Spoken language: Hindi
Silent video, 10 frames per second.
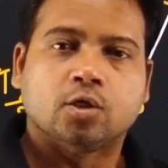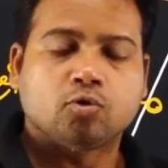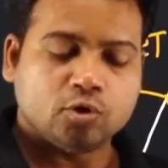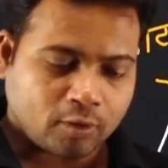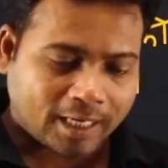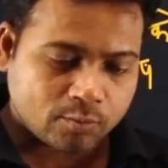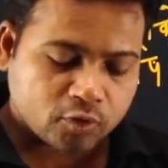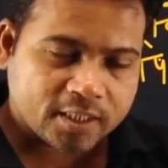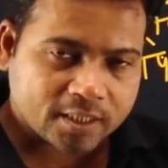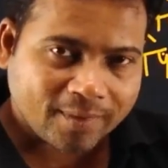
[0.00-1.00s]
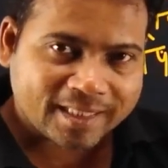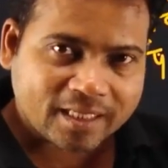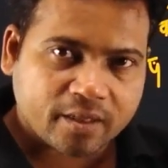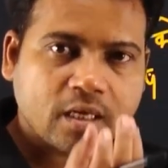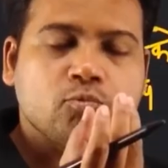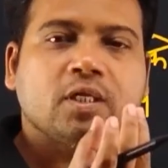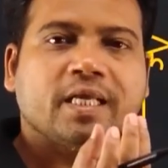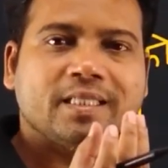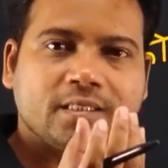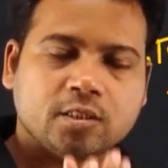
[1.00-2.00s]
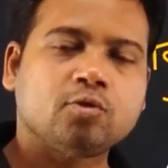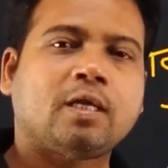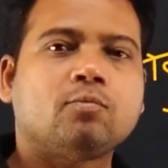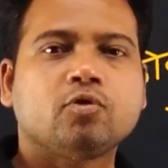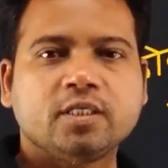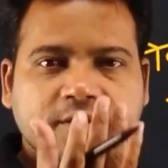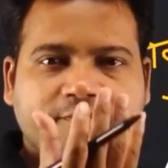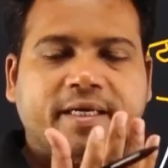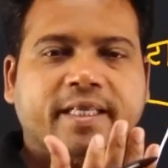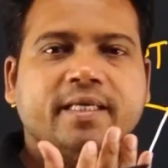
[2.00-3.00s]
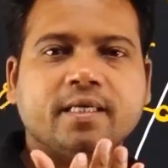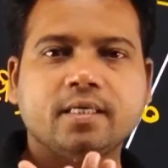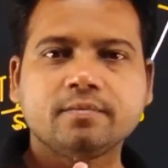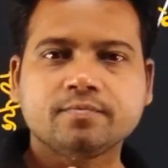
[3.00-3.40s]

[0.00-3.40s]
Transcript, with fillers: तो ज्वालामुखी जब अंदर समुद्र के अंदर से ज्वालामुखी जब फटेंगे